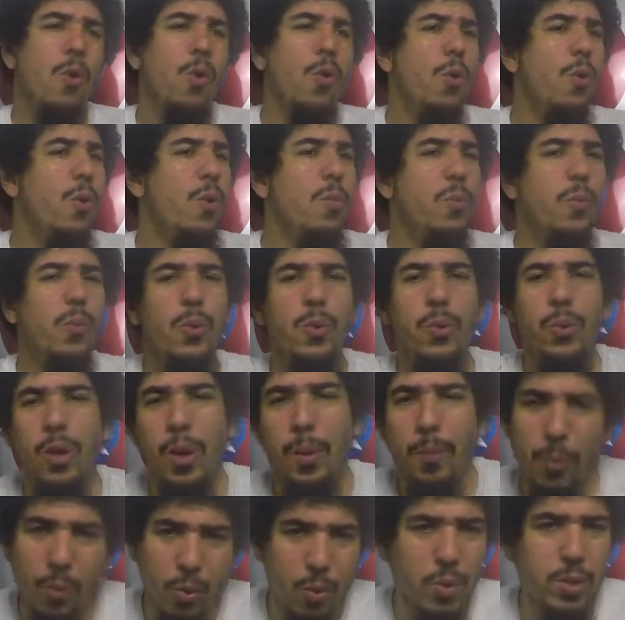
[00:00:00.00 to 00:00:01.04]
e muita
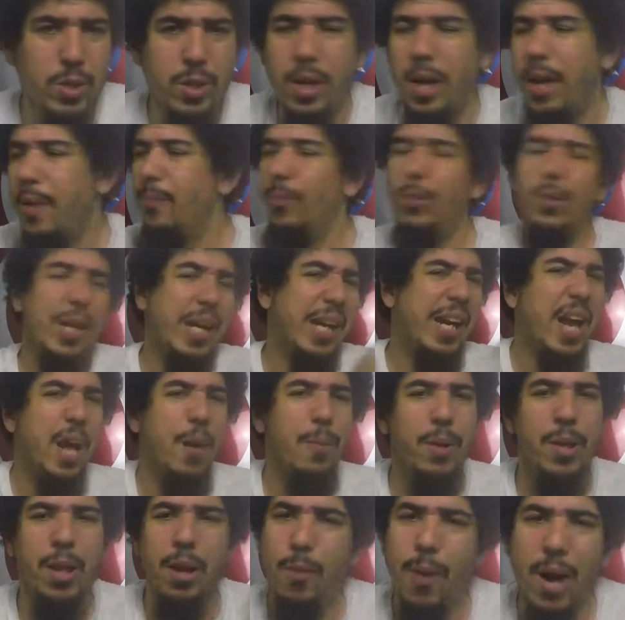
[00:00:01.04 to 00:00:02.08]
música, e muita
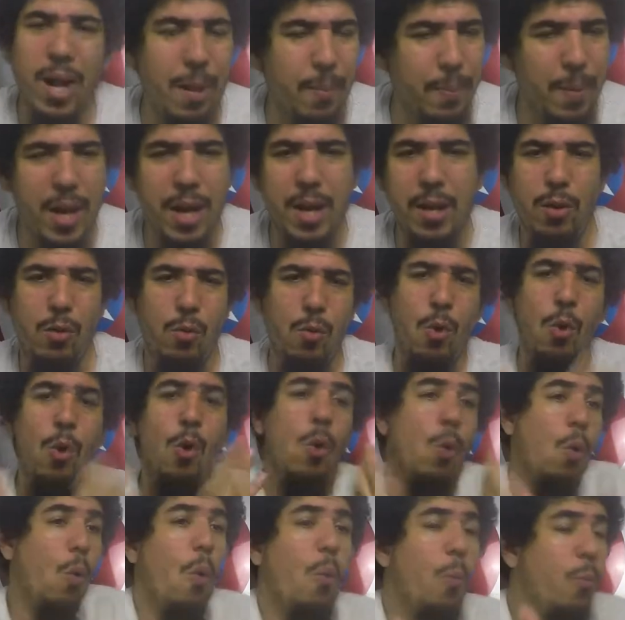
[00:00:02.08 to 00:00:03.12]
quebra da quarta parede,
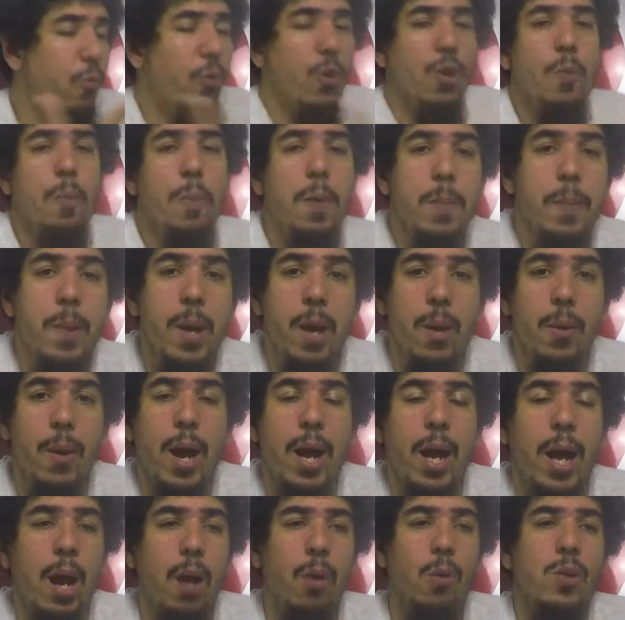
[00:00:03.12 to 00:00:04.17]
como foi no primeiro. É
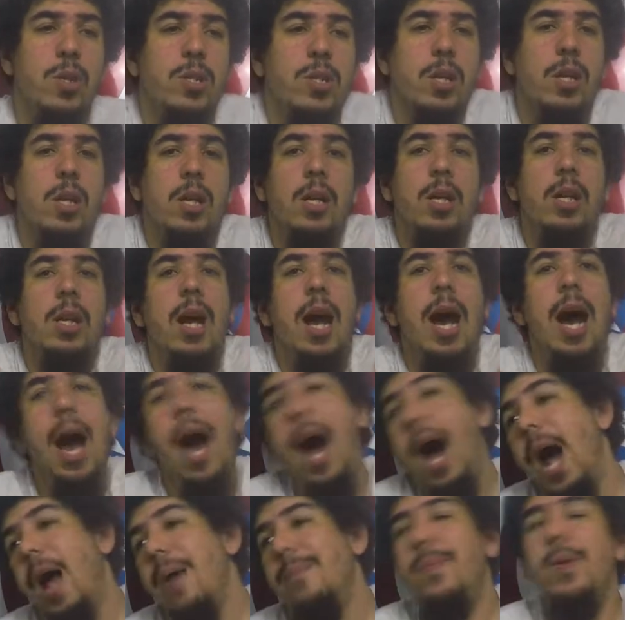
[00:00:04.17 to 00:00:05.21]
aquela coisa, a
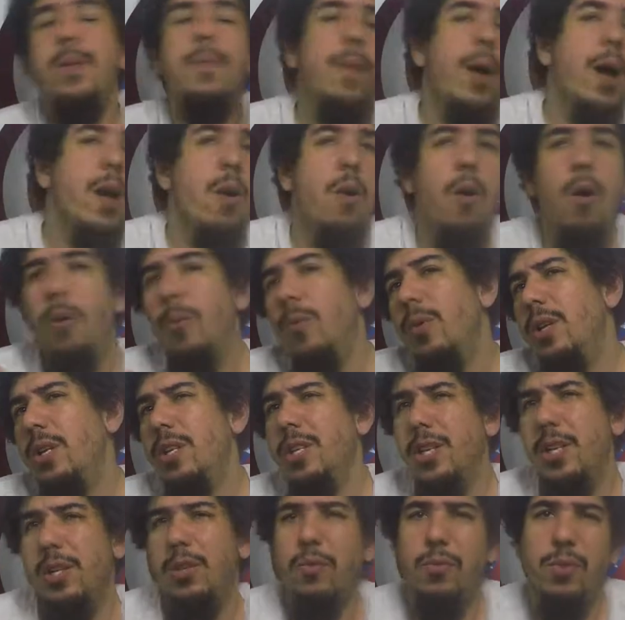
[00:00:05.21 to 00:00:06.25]
hype maior, muita
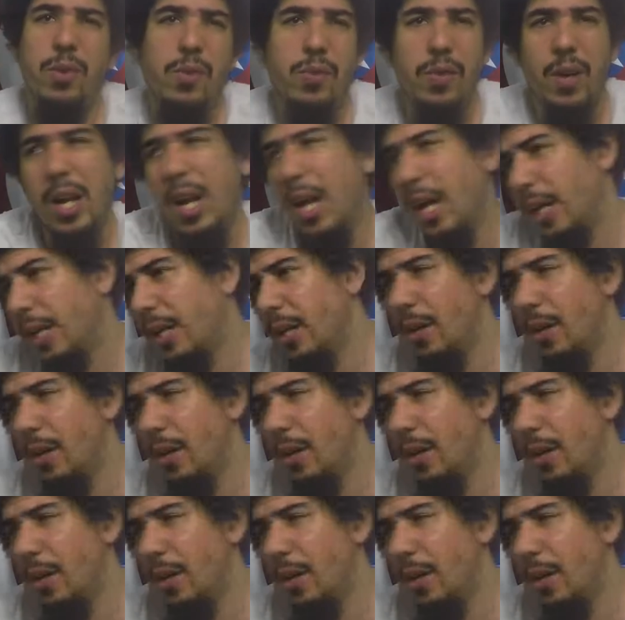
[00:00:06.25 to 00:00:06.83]
gente ouviu falar que